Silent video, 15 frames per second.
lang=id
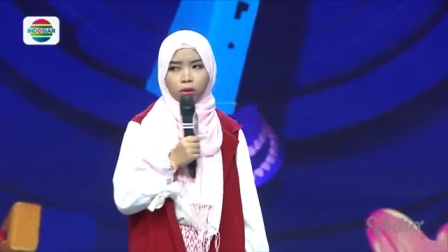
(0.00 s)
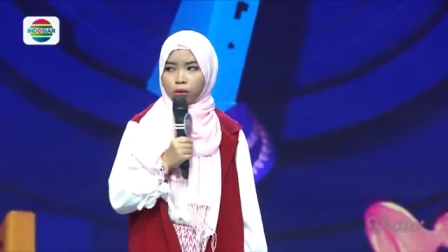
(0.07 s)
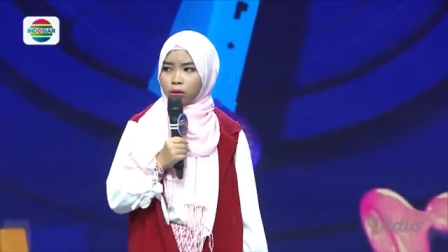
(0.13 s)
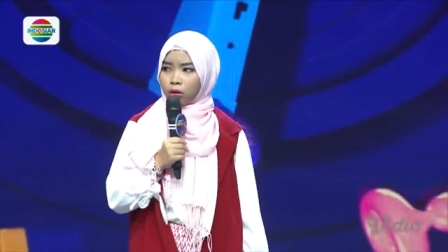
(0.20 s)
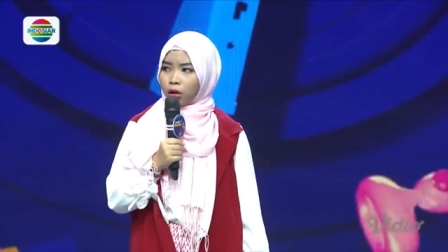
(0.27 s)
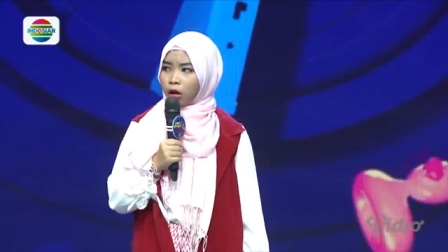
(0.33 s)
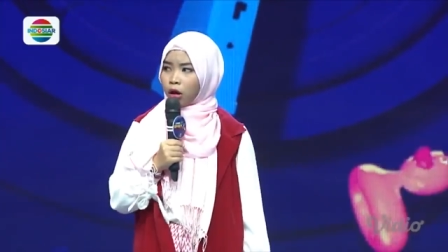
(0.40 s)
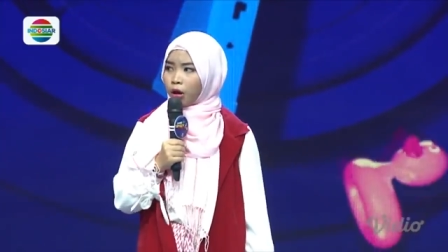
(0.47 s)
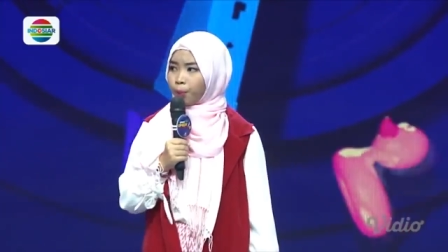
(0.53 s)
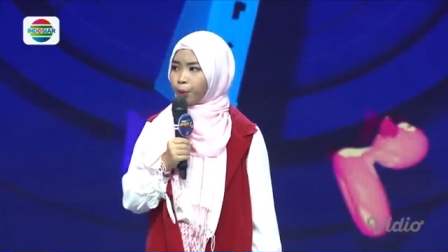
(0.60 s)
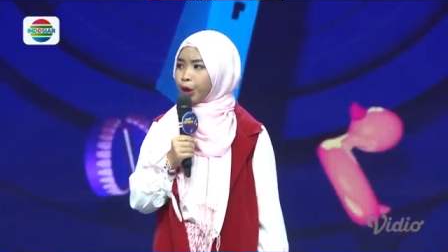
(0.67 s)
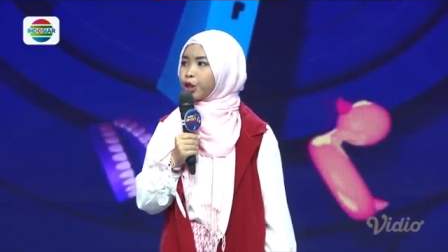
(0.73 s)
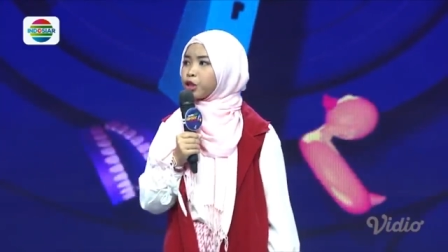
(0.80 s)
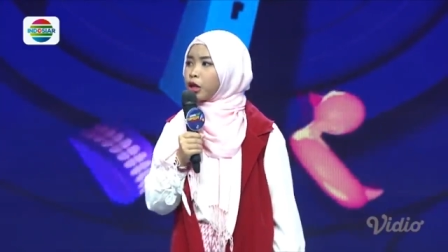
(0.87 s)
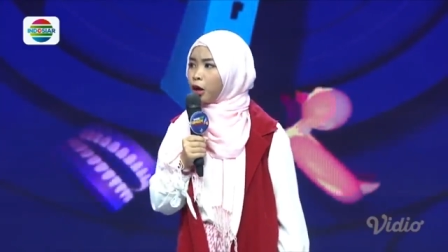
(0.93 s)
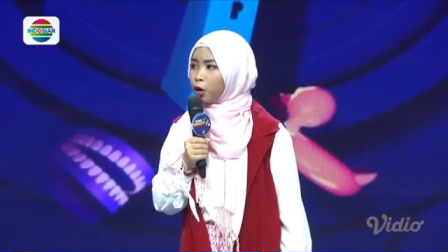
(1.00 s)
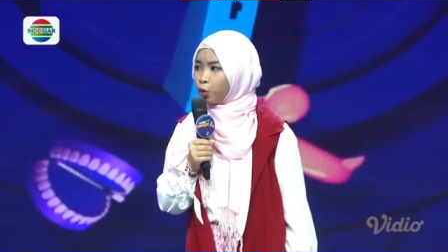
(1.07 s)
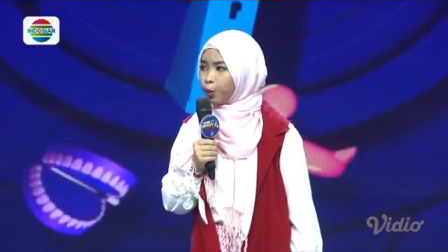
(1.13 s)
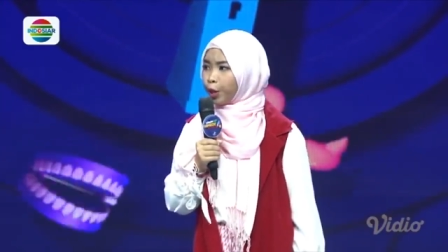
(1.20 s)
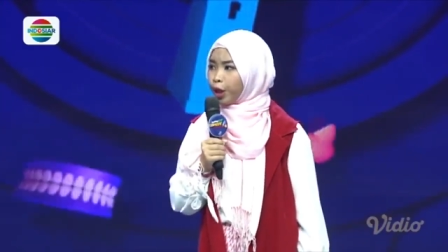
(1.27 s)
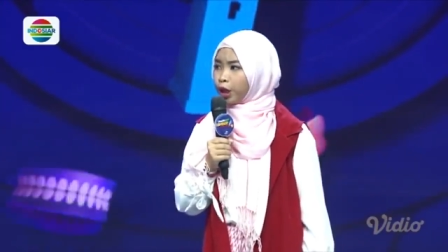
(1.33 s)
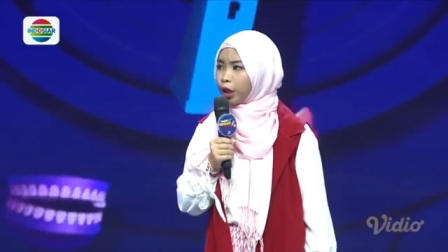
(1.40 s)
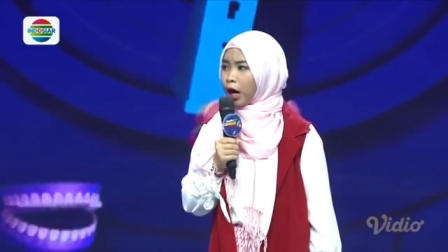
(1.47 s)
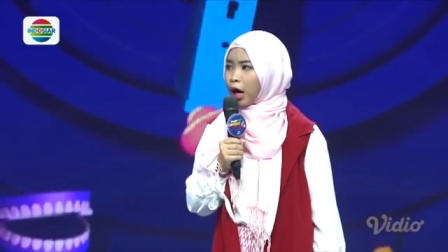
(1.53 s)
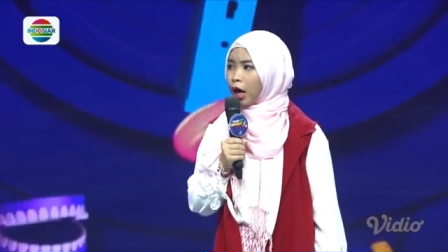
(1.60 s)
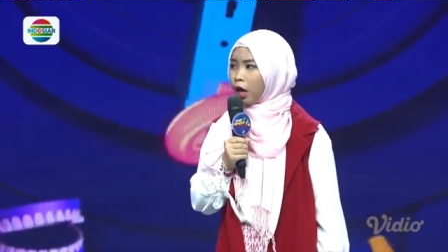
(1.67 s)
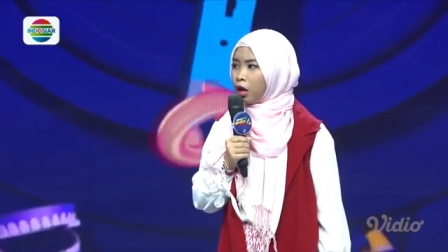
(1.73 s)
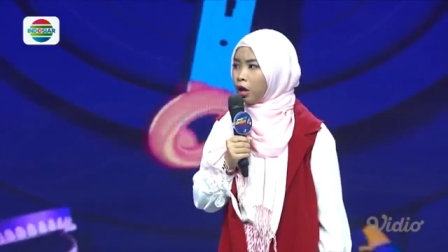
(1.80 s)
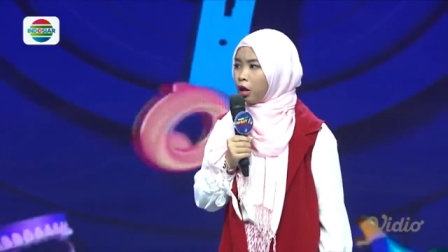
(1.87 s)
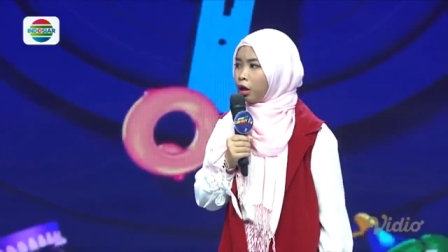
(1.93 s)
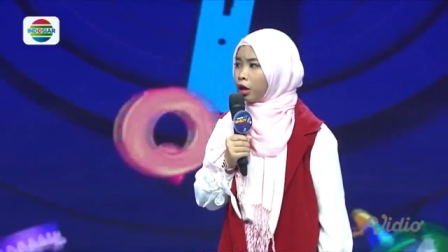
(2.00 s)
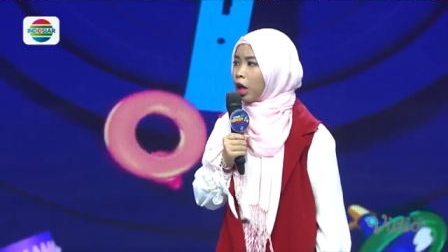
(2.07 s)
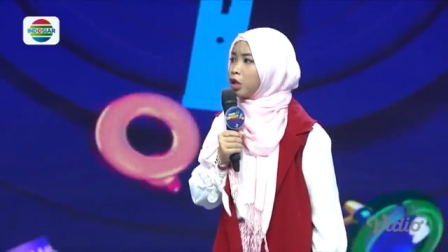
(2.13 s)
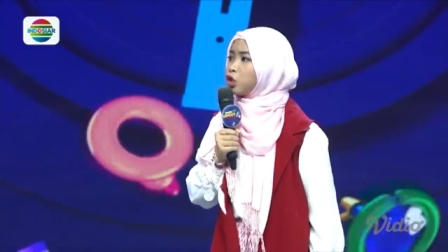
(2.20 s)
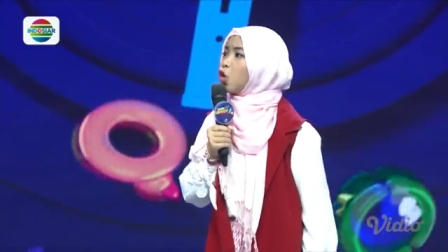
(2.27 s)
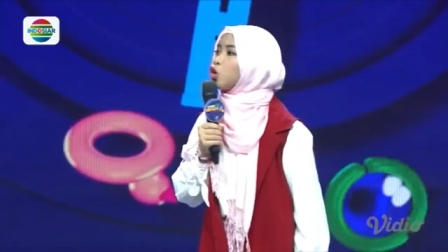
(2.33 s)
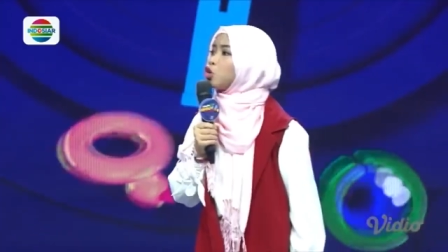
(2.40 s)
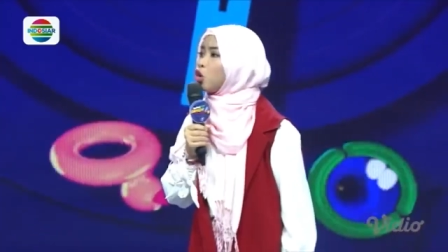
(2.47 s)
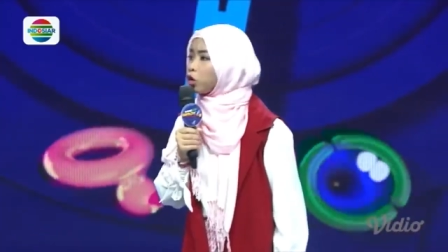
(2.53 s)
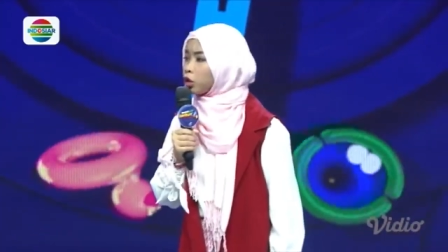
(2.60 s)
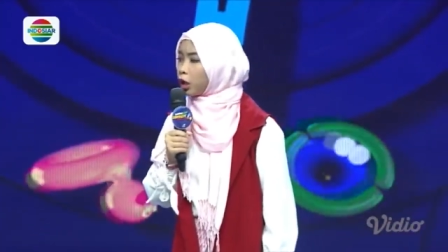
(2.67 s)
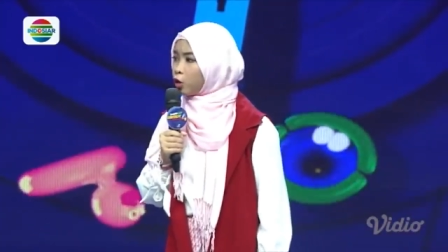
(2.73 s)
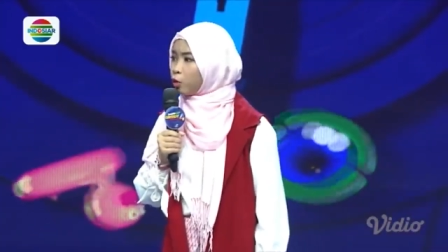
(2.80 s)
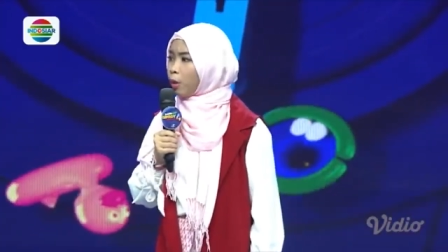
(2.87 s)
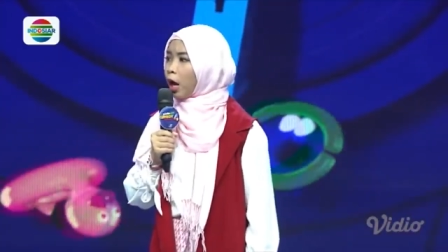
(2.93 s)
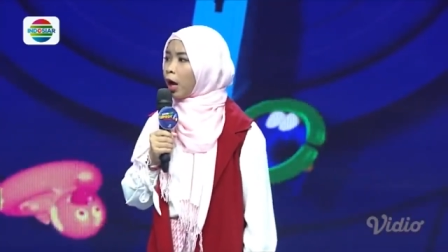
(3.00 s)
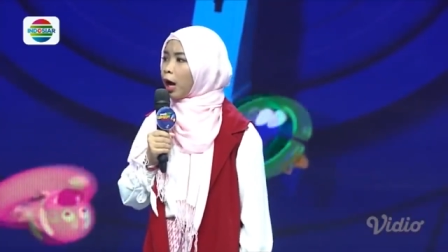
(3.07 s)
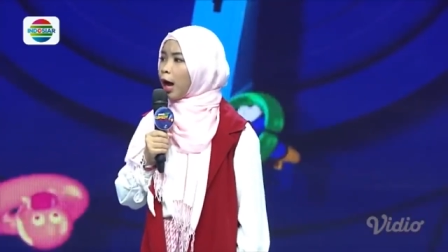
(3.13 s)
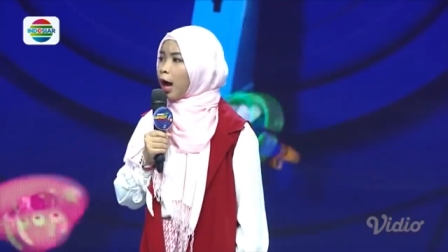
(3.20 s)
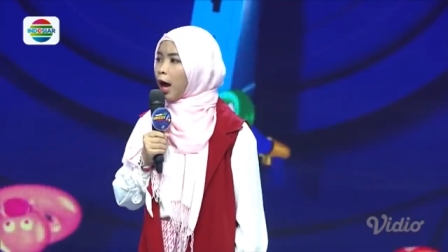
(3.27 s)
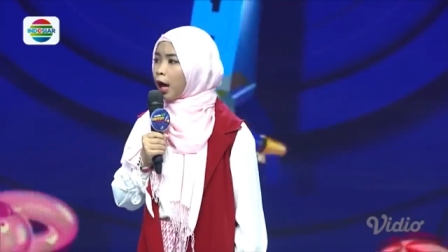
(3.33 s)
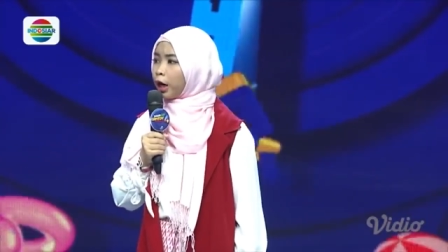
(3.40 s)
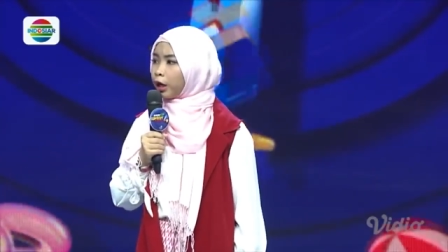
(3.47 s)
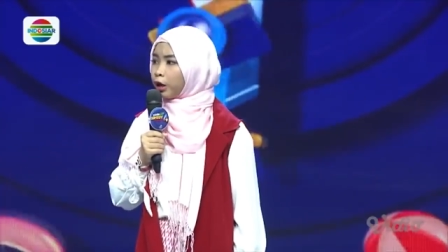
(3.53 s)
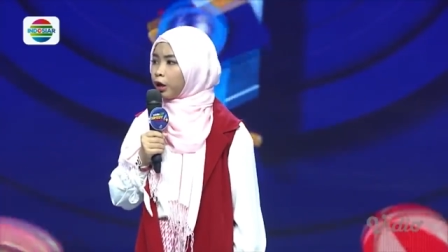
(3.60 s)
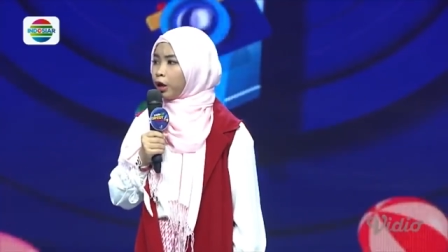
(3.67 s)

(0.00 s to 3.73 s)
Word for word: Eh pizza lu pinta. Gak cocok ntar lu makan.